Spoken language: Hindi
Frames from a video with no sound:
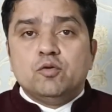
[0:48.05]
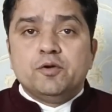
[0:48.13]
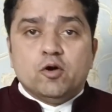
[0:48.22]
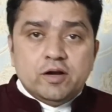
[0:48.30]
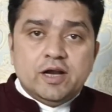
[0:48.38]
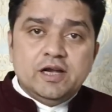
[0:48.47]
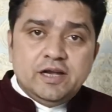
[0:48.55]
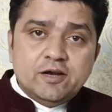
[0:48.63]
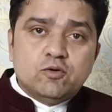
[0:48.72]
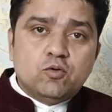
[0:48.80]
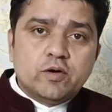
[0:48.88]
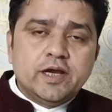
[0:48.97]
वो भी ऑनलाइन
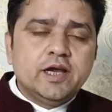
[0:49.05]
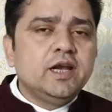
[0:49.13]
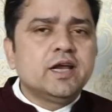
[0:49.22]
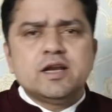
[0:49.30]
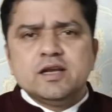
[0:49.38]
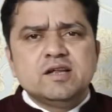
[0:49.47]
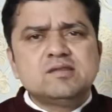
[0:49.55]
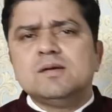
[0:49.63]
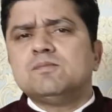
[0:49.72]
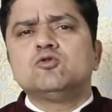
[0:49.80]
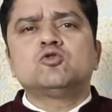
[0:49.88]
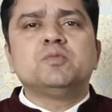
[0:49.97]
लीक हो गई है लेकिन ये
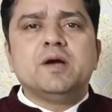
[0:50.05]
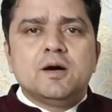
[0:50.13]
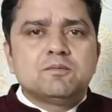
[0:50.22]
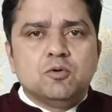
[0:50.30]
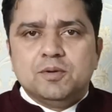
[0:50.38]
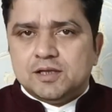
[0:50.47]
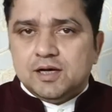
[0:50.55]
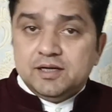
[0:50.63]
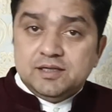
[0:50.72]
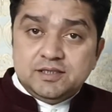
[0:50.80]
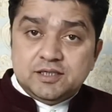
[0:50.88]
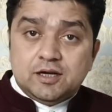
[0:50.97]
सब कुछ मैं आपको
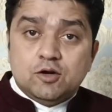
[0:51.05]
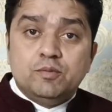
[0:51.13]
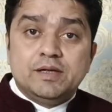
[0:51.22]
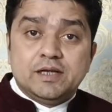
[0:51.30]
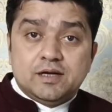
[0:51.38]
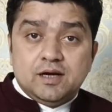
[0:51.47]
बताने नहीं जा रहा हूँ मैं